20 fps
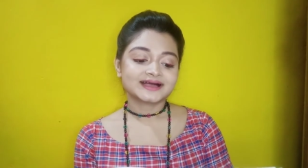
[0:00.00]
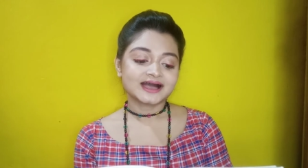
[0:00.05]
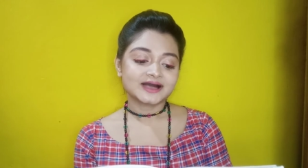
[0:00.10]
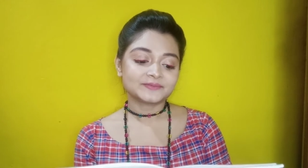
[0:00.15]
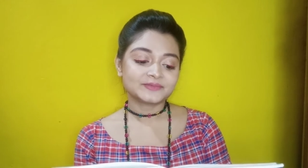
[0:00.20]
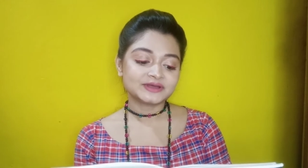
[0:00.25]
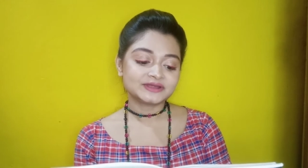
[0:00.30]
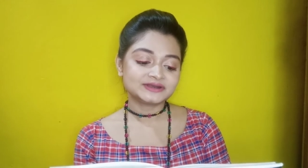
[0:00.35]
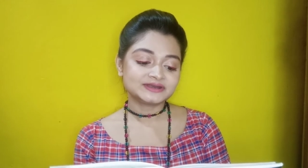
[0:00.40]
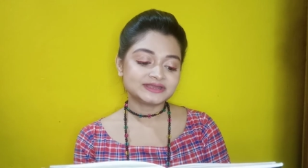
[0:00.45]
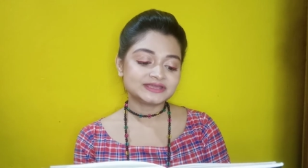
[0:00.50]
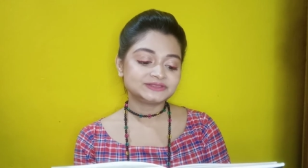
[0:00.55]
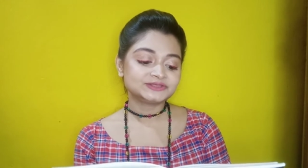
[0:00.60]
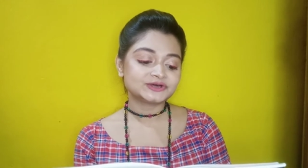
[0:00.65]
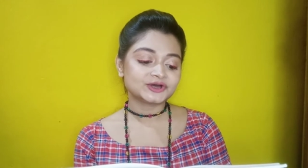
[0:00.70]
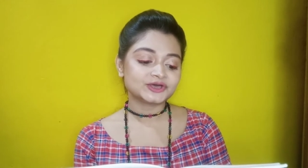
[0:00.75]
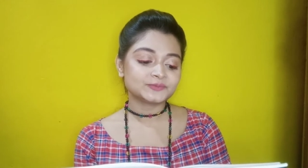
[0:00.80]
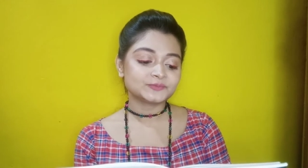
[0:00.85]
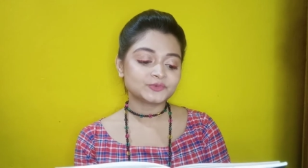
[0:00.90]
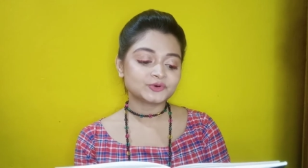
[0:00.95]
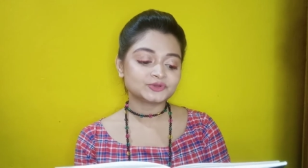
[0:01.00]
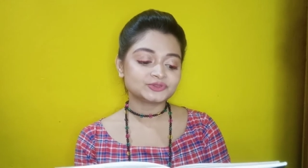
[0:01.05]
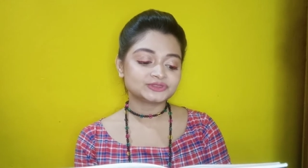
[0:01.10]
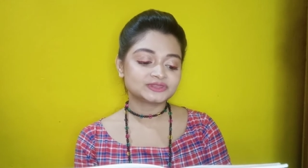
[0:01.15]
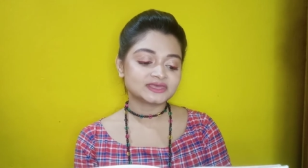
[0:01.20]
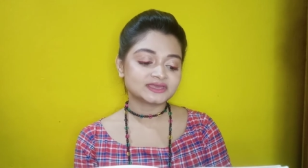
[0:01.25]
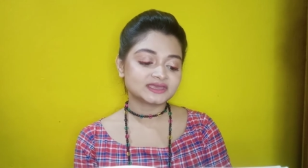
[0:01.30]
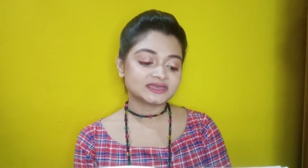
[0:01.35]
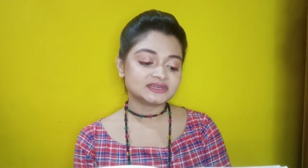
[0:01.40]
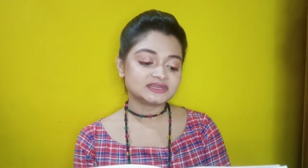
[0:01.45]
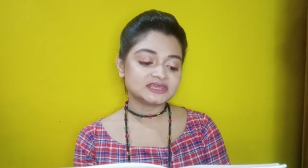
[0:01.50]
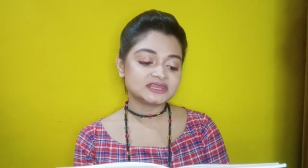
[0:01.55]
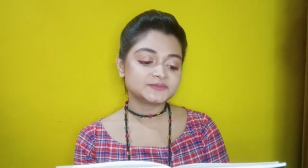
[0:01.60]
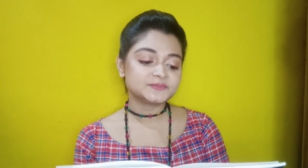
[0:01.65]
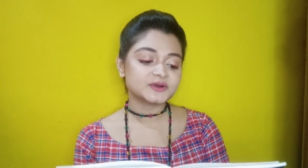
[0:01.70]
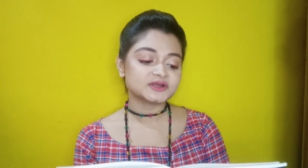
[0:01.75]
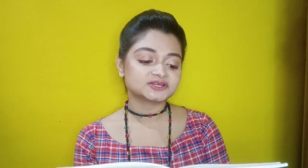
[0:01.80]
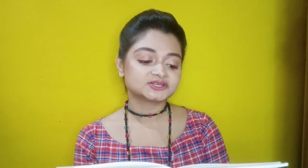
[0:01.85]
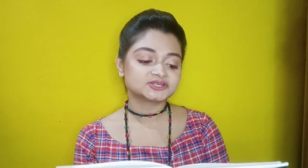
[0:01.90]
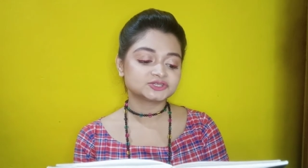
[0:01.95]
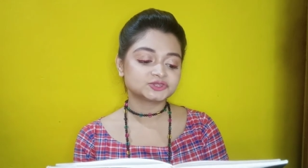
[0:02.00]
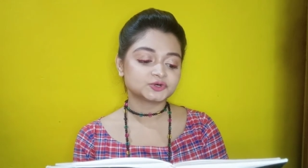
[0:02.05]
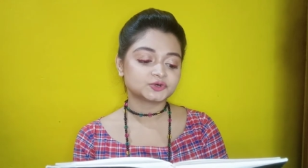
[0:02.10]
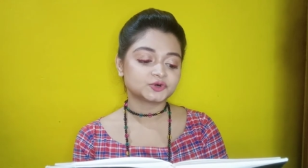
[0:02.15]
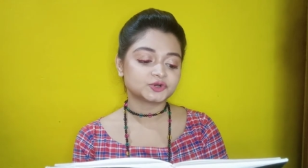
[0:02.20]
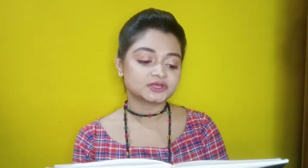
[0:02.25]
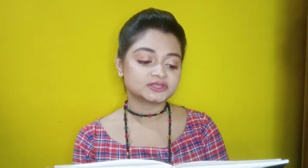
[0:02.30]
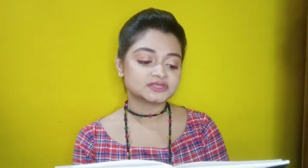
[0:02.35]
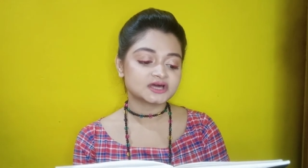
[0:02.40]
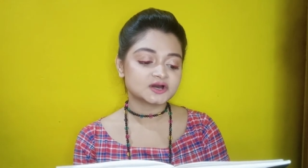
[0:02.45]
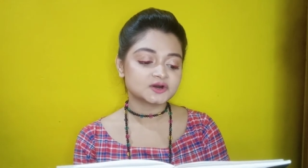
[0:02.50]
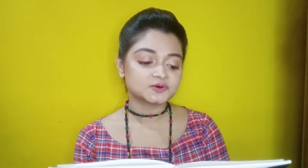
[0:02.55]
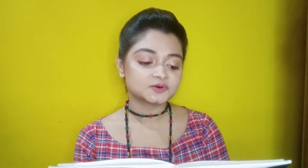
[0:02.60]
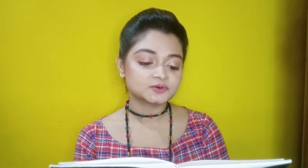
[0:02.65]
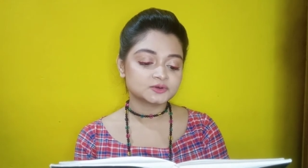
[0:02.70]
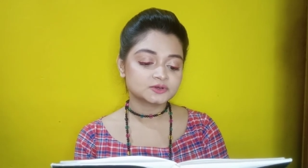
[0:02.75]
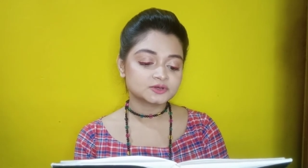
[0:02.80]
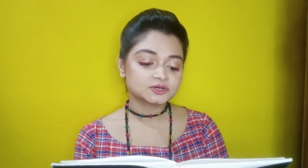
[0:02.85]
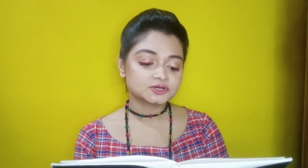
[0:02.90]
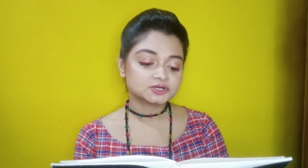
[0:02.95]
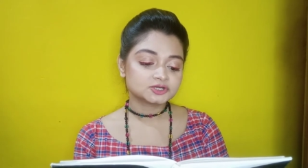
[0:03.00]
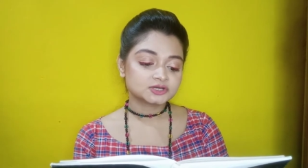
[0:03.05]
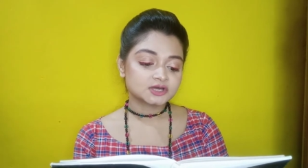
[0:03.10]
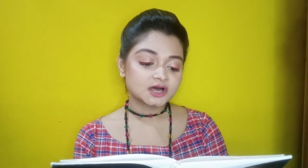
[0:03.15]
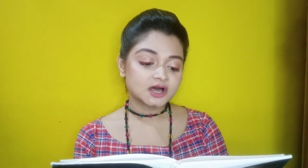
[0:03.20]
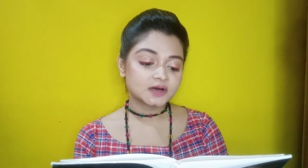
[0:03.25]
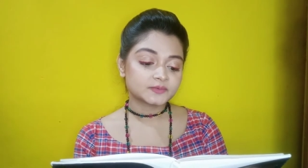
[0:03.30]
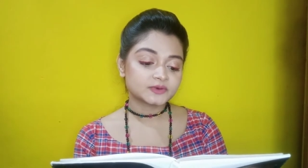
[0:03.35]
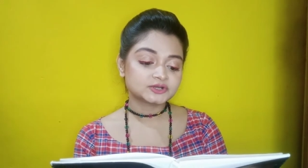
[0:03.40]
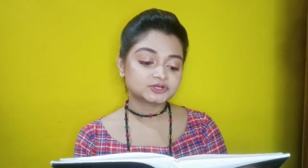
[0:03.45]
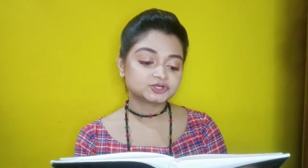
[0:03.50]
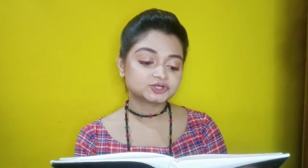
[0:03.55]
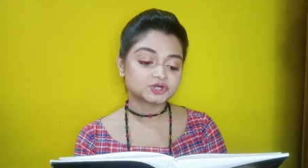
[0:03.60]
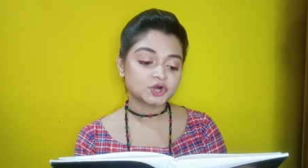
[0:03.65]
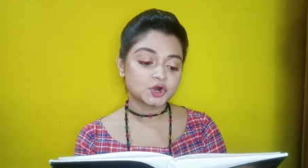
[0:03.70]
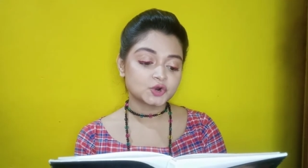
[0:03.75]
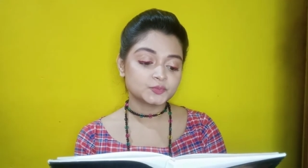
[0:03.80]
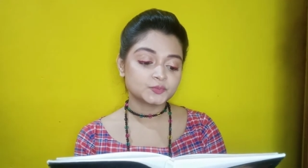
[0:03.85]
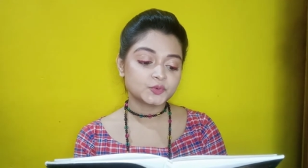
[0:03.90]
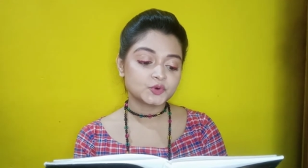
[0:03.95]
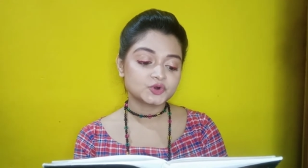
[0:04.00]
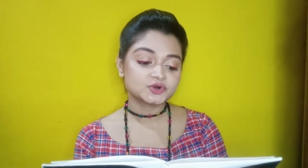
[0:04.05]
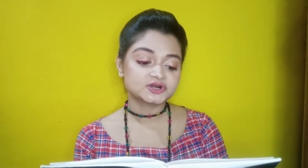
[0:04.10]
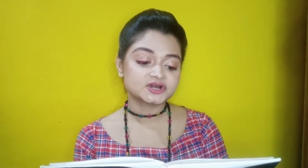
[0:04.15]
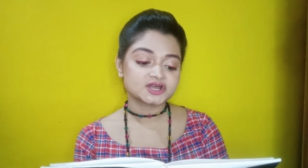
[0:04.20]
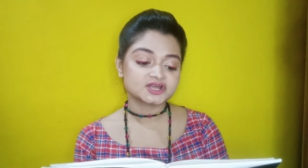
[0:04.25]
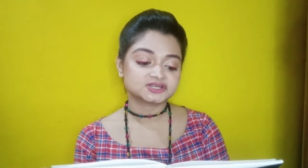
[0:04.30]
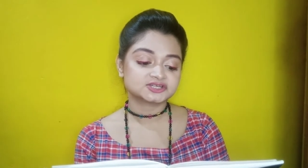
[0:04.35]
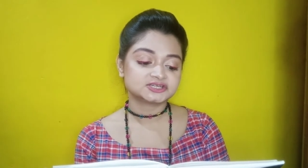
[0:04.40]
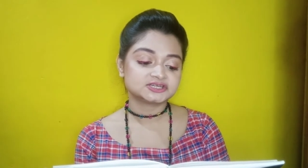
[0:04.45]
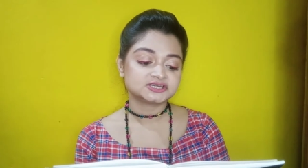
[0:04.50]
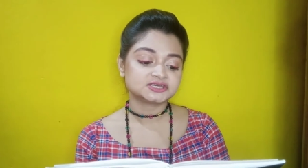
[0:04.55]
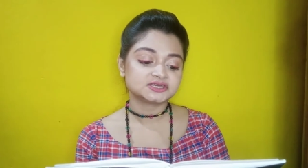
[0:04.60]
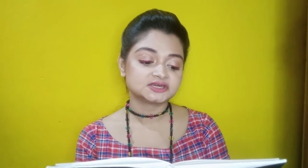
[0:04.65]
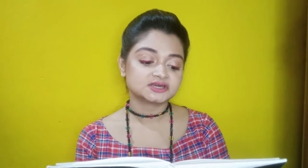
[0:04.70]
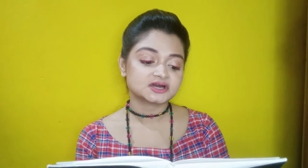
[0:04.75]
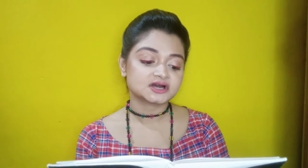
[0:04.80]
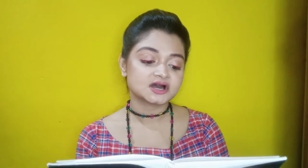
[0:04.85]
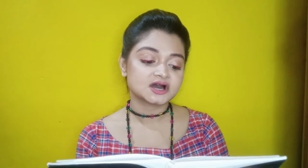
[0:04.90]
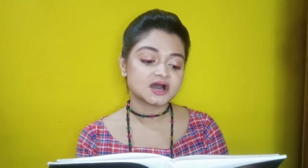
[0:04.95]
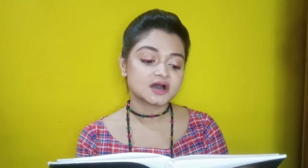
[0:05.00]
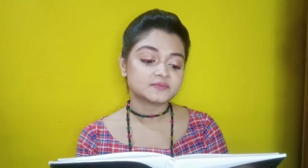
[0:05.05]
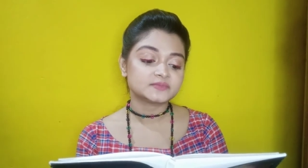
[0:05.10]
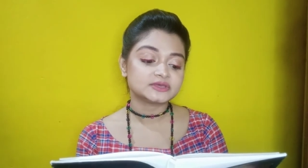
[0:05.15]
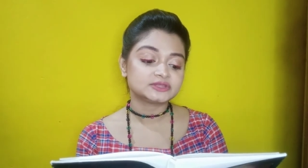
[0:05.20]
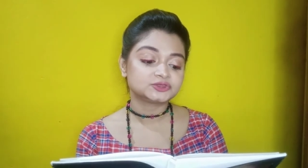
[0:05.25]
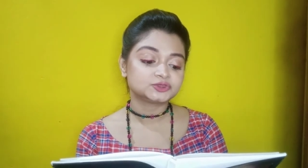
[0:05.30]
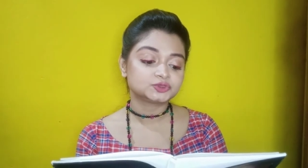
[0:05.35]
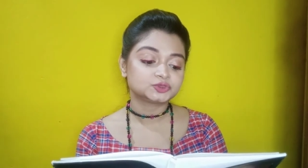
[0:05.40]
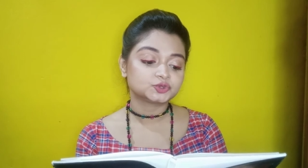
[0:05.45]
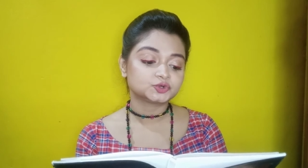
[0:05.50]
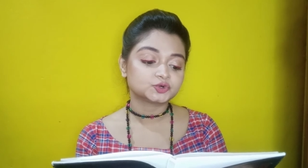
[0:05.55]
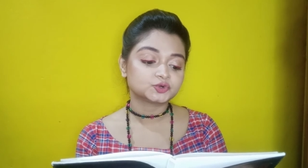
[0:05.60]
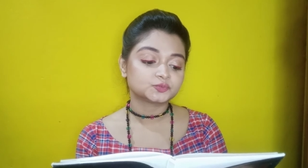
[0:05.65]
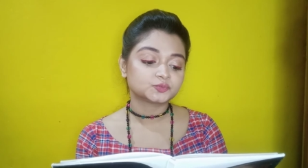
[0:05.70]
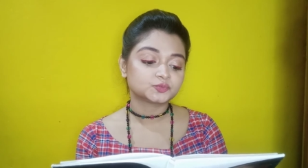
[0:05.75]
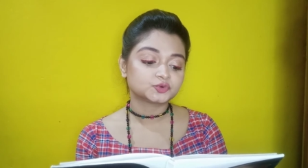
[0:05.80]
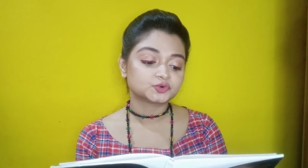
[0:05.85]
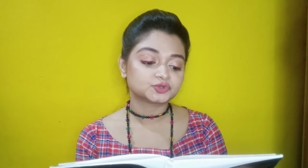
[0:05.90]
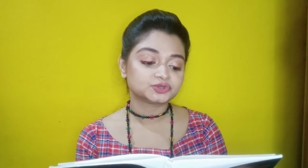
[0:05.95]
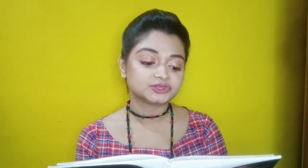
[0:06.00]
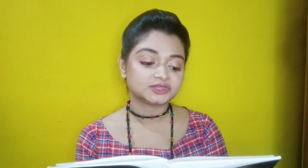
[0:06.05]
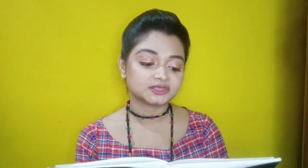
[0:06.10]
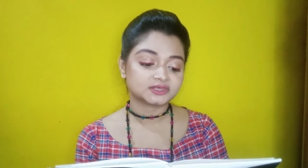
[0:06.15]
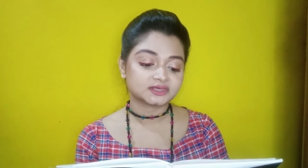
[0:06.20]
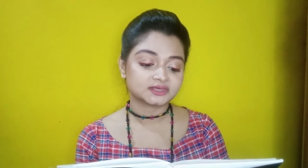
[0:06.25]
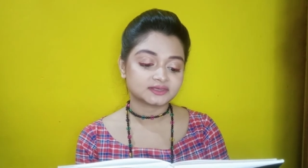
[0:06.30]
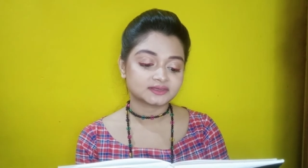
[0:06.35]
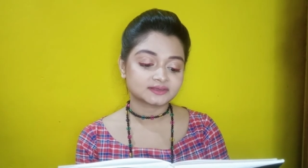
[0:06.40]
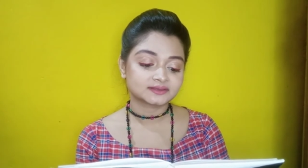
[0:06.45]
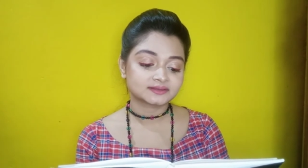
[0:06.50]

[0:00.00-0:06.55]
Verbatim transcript: আমার হৃদয় মন থেকে নির্বাসিত করে দাও আমার সর্বগ্রাসী আমিত্বর মূর্তিকে